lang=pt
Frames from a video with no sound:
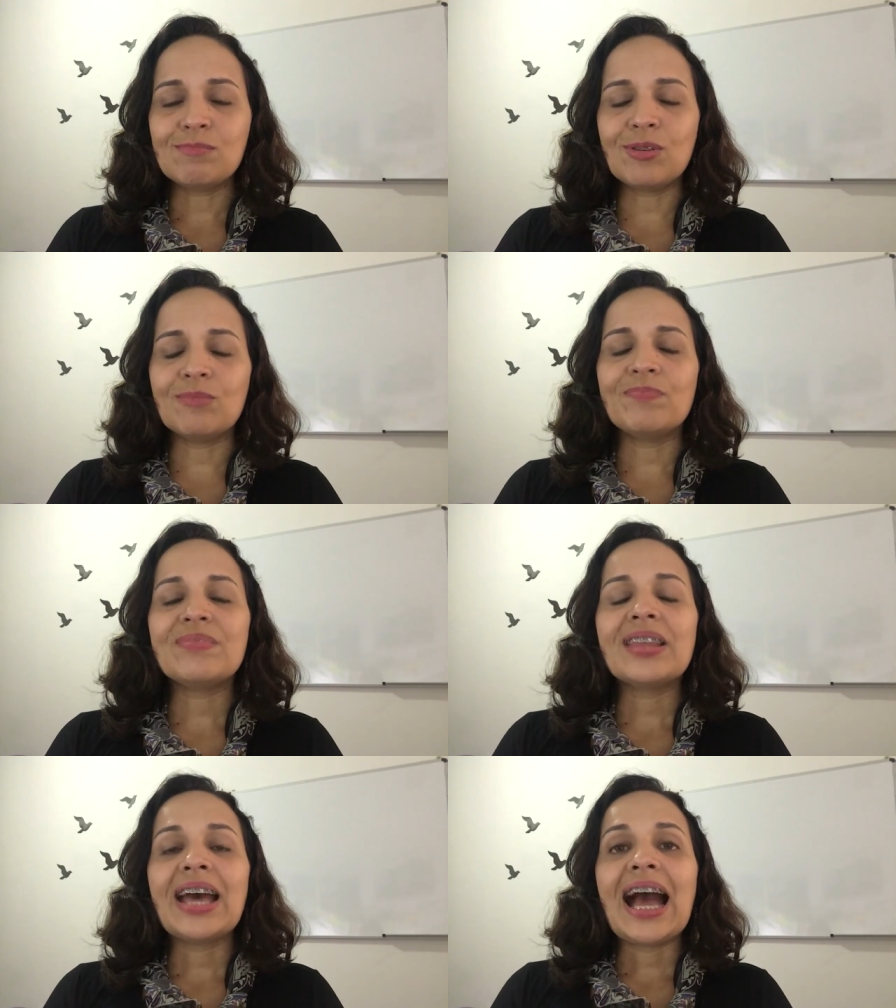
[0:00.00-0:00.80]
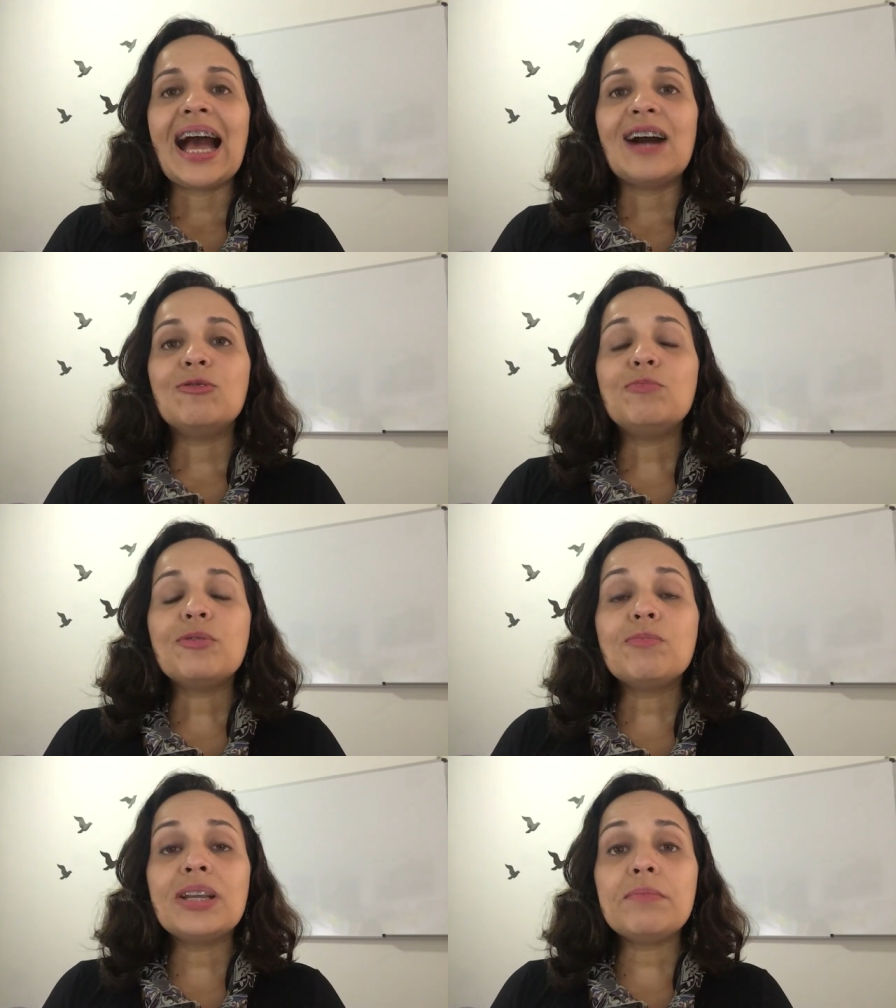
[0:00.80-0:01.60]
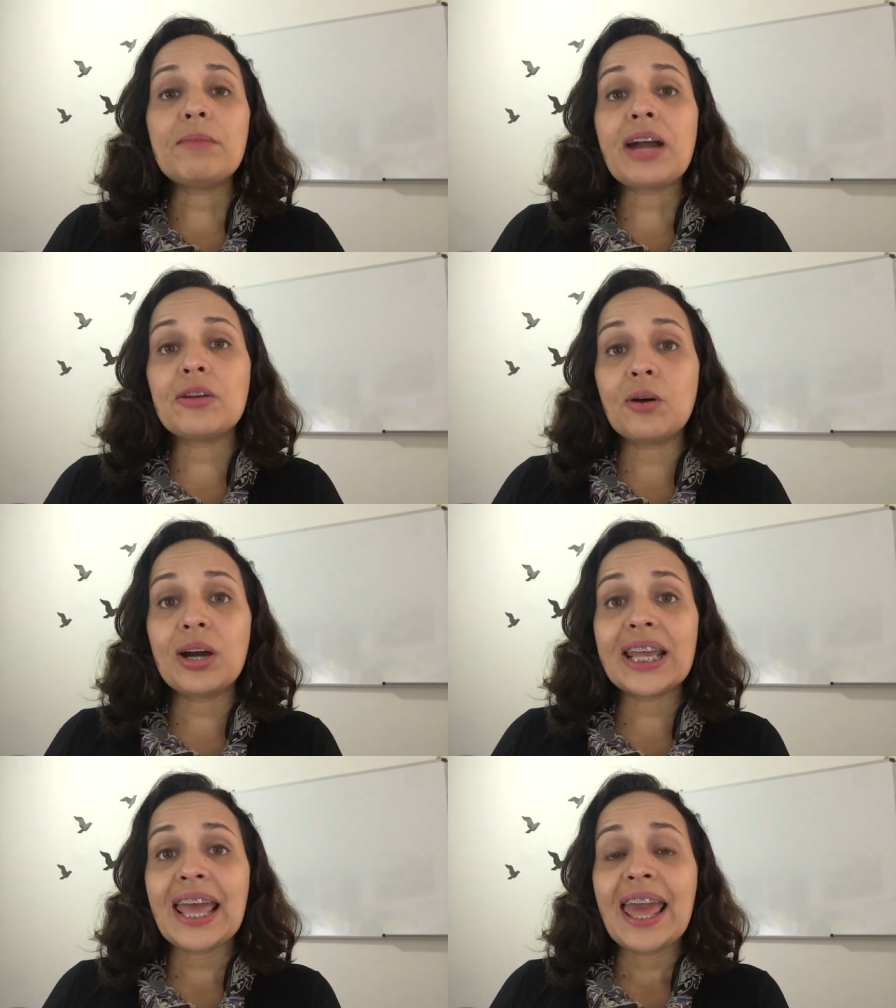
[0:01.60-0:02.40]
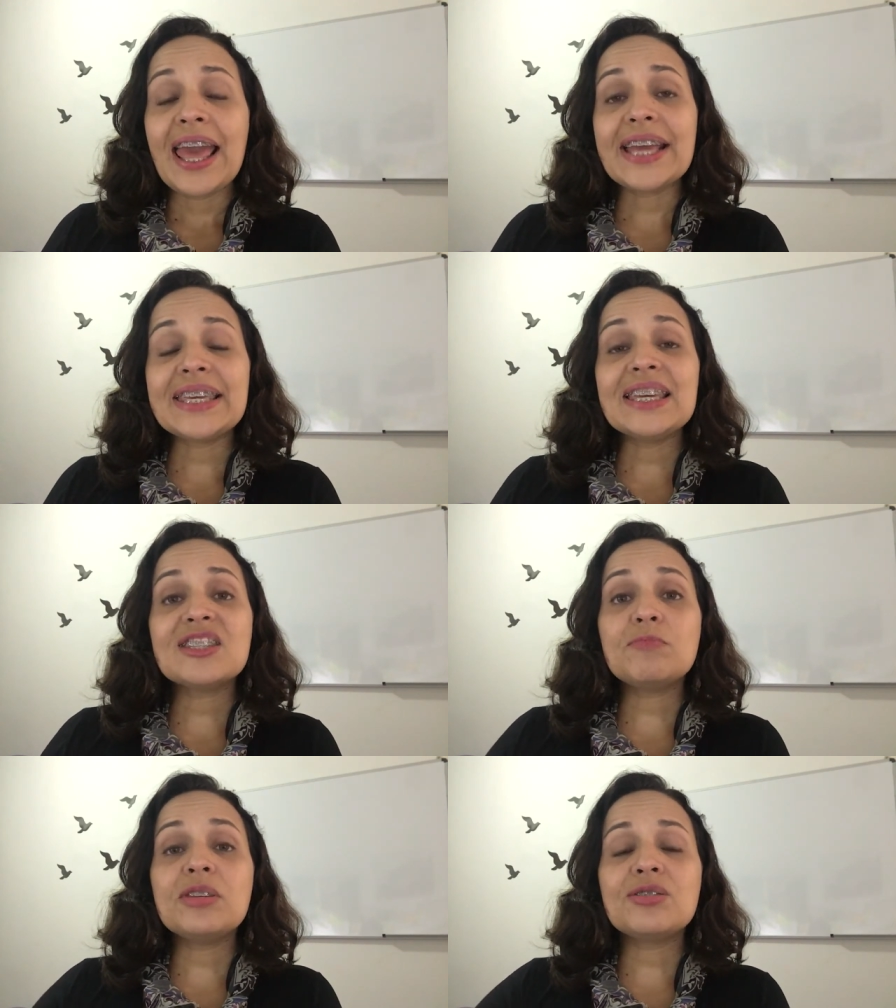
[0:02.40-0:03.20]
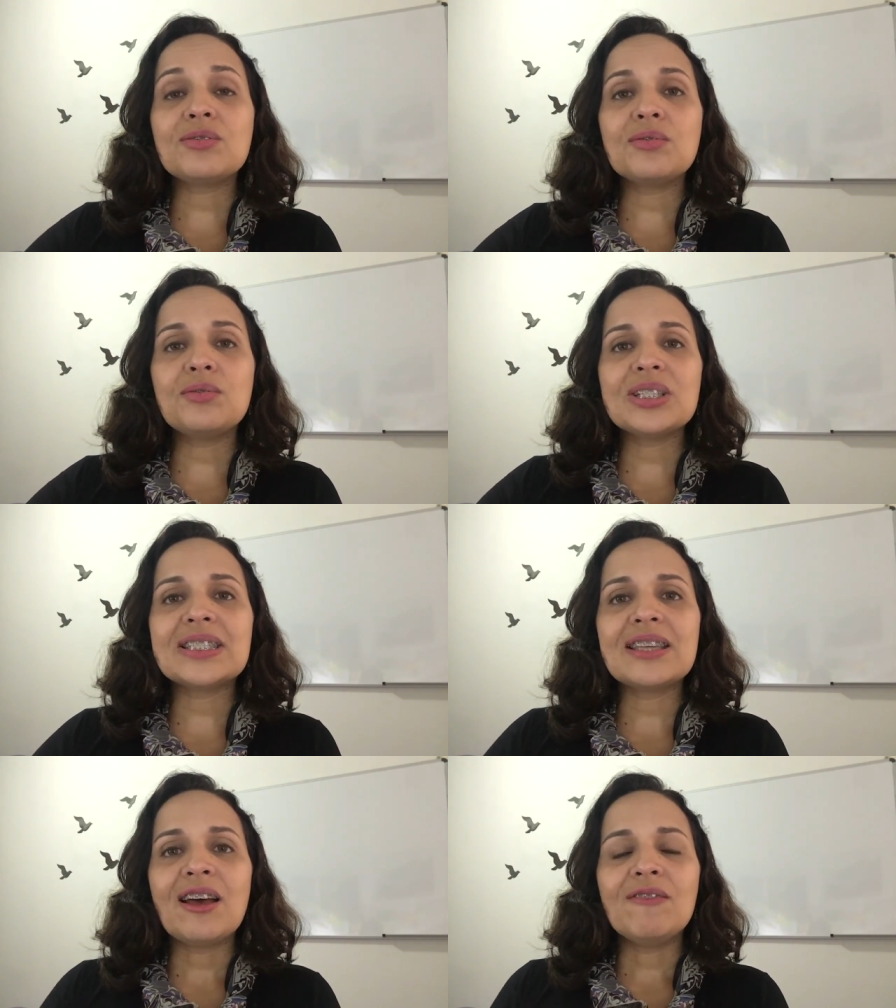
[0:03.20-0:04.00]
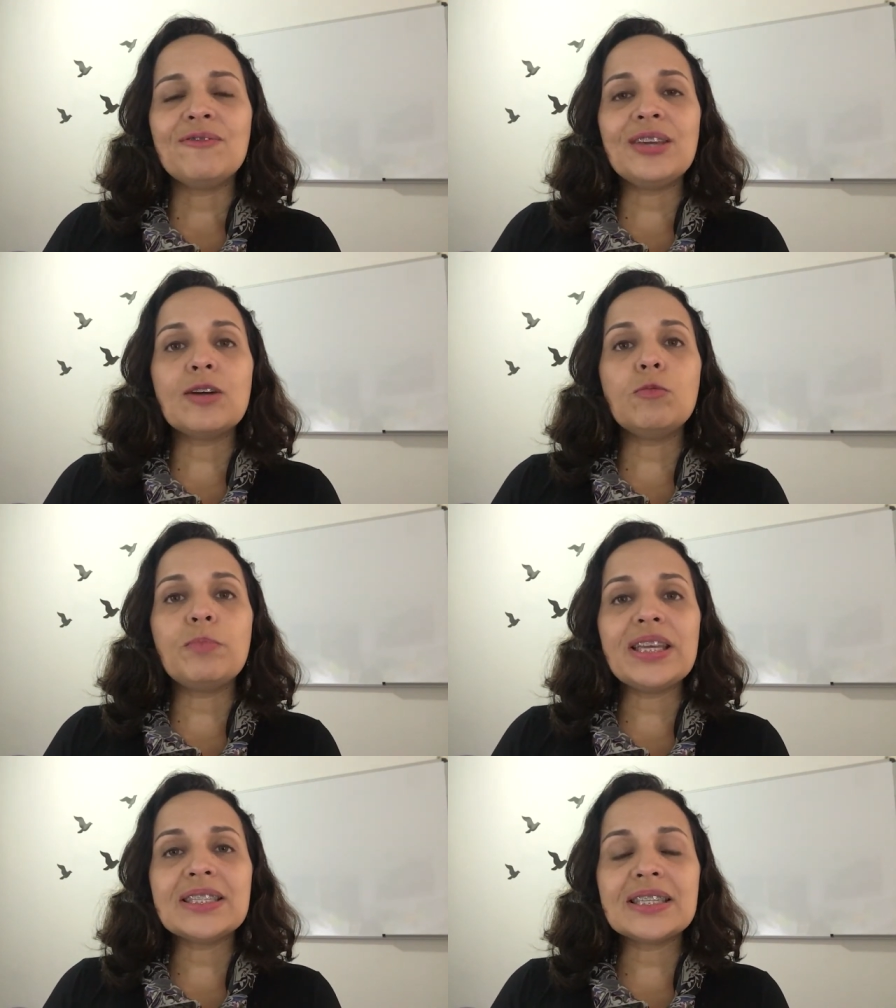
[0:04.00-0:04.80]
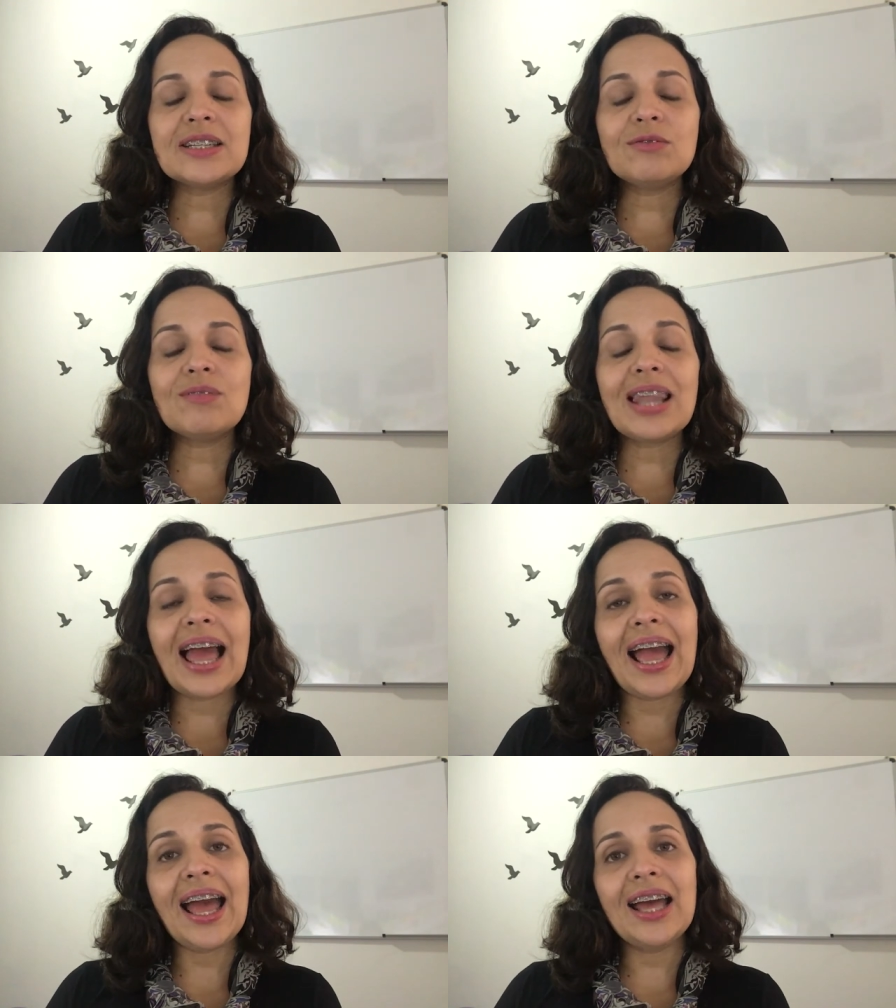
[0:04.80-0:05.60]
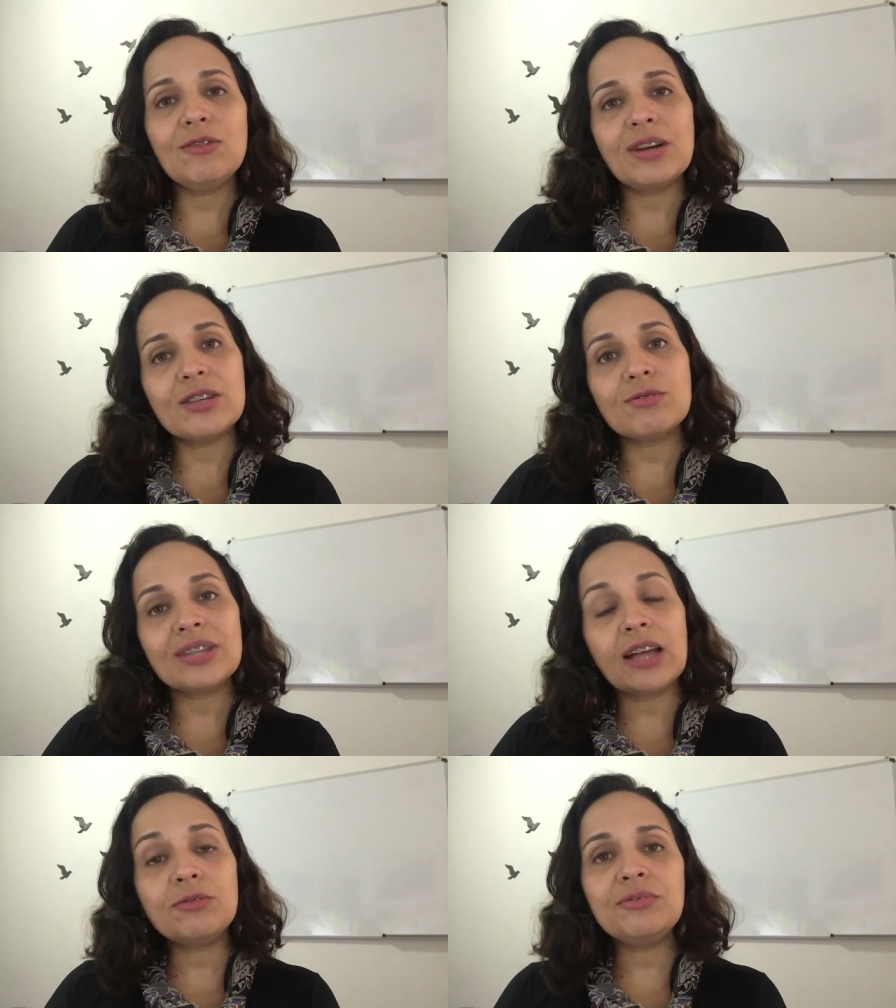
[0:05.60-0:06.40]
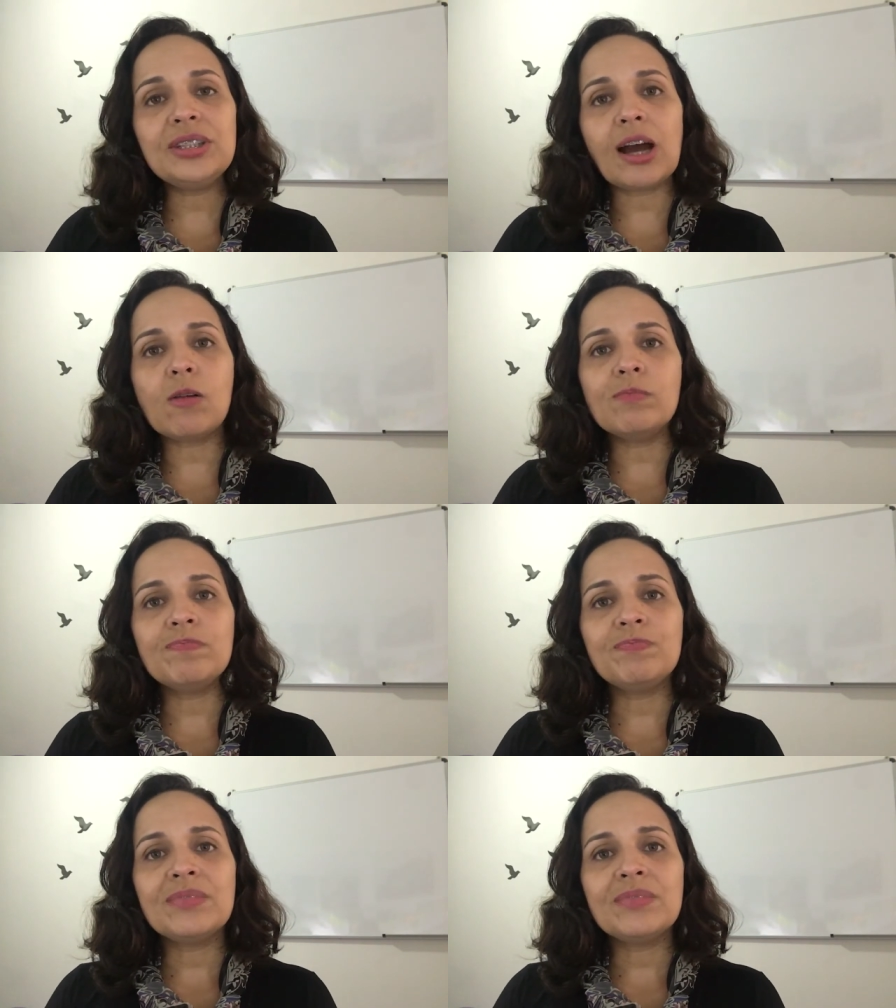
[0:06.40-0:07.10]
Bom, o problema maior é que as pessoas ficam pensando lá no resultado final